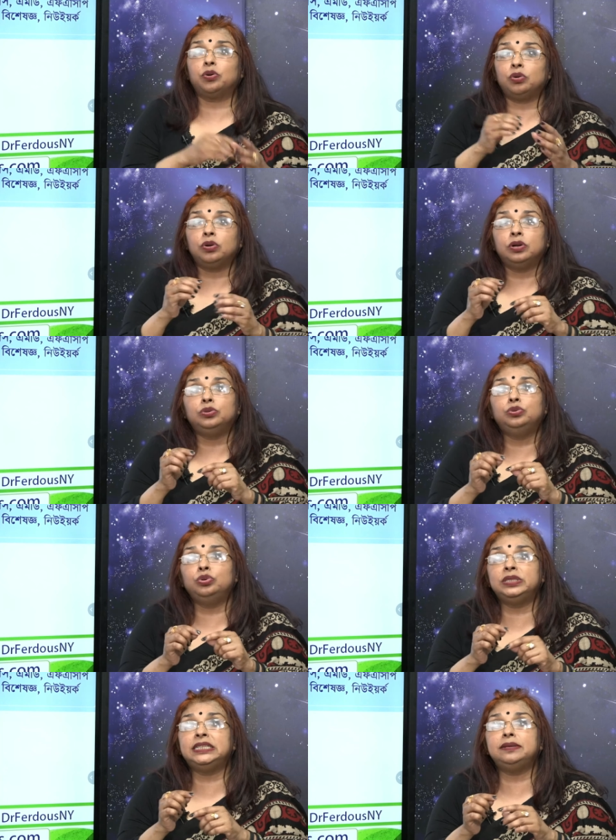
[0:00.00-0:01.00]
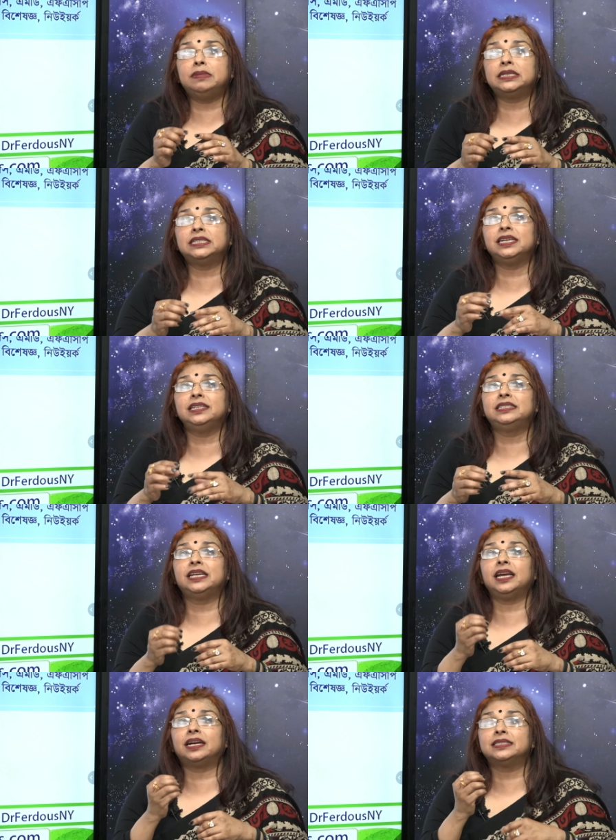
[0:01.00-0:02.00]
করলো দুই তিন মাসে সে
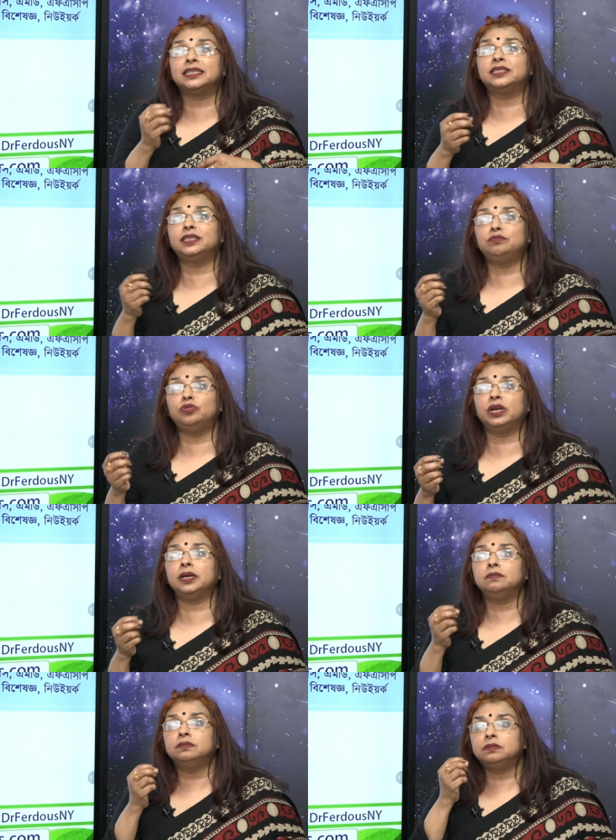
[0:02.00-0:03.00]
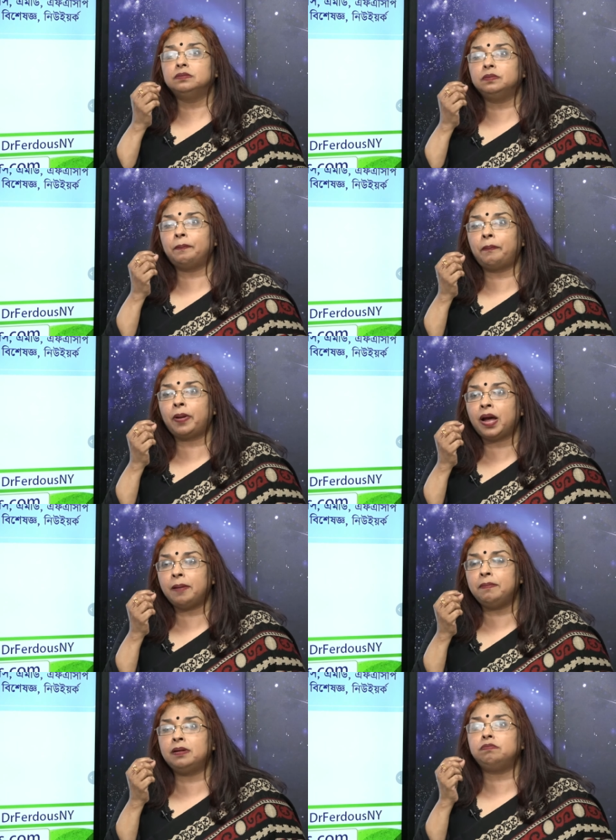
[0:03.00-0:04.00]
আস্তে আস্তে মুখে
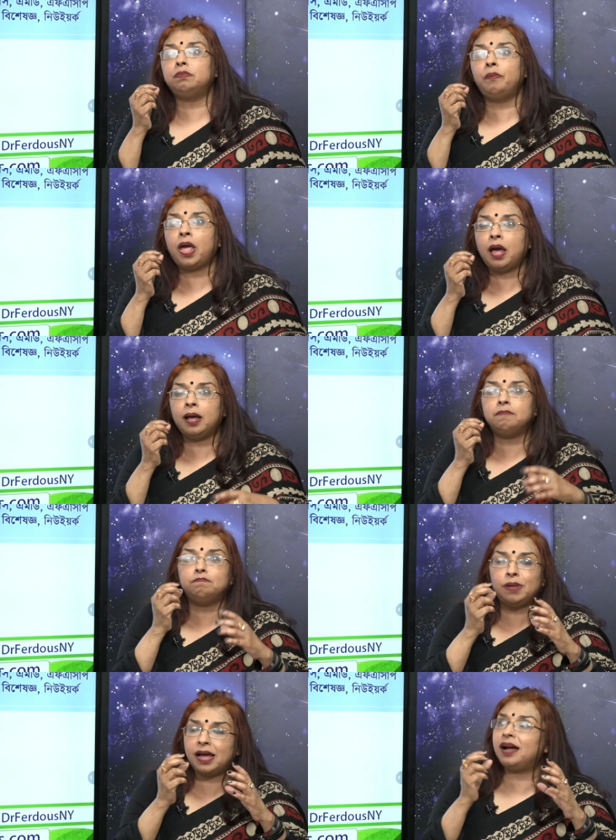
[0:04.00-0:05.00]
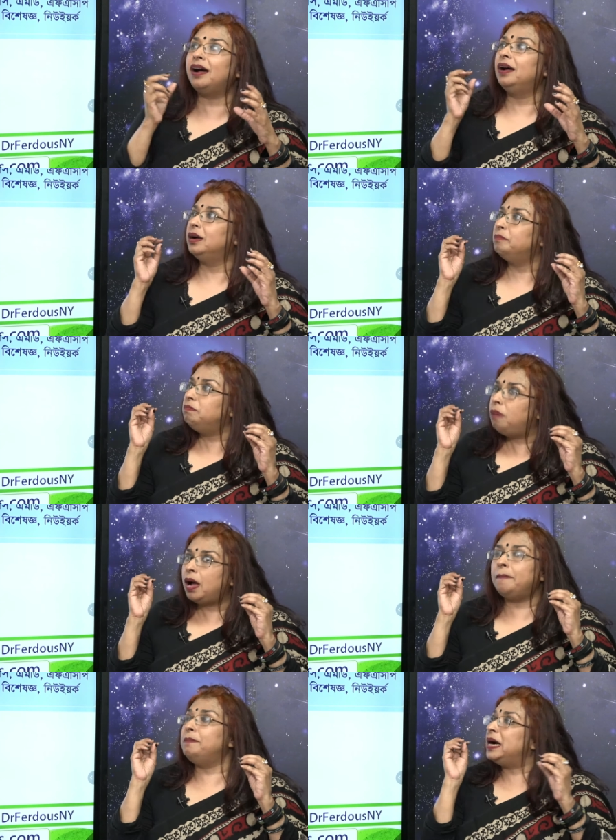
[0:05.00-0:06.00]
প্লা প্লা
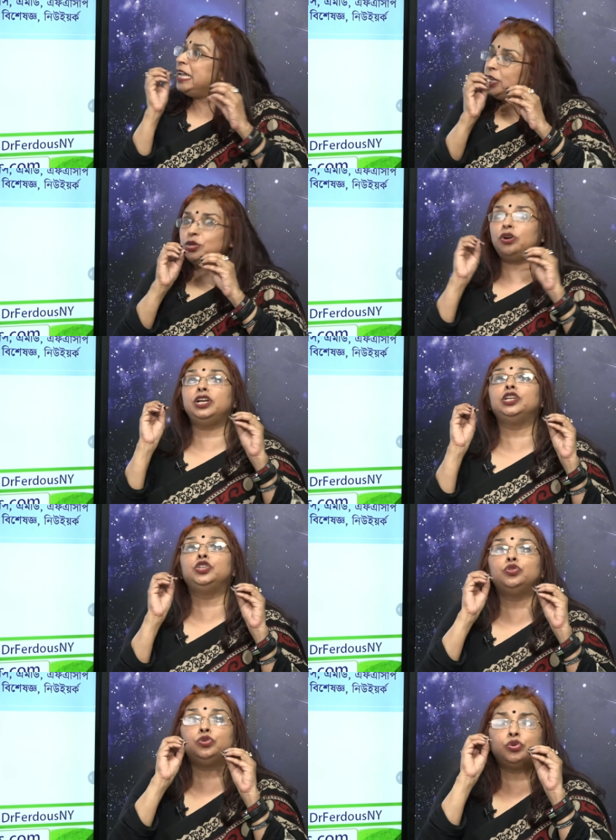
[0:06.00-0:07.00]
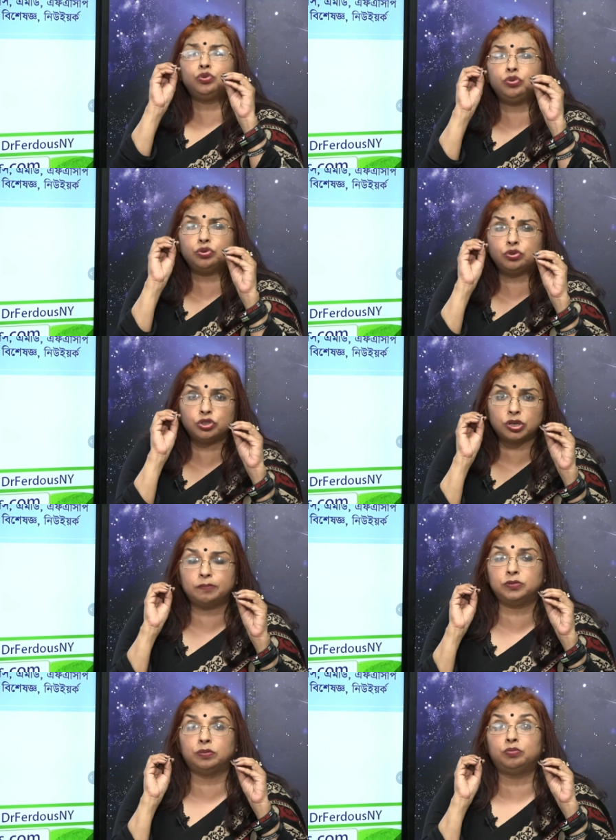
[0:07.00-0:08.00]
বাবা এই ধরনের কিছু ছোট ছোট
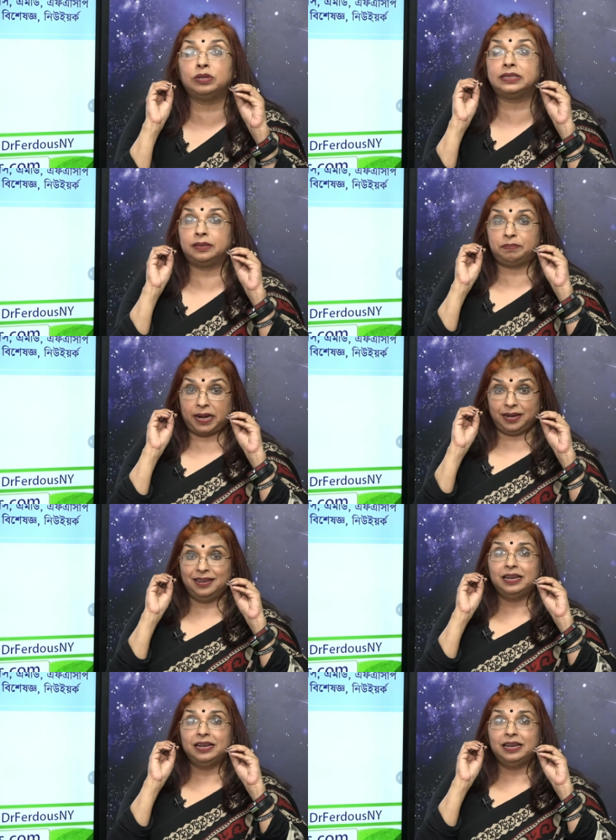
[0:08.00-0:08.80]
শব্দ বলতে পারে